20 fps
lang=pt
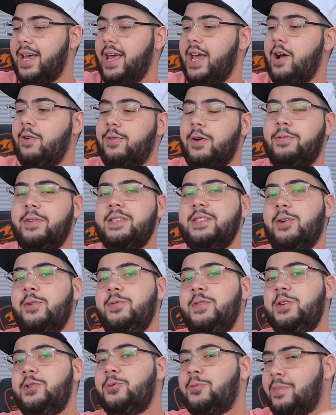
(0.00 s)
Eu vou fazer um
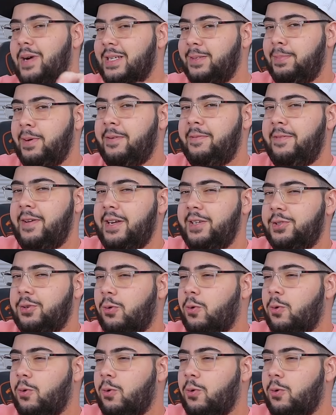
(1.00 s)
vídeo mais pra frente,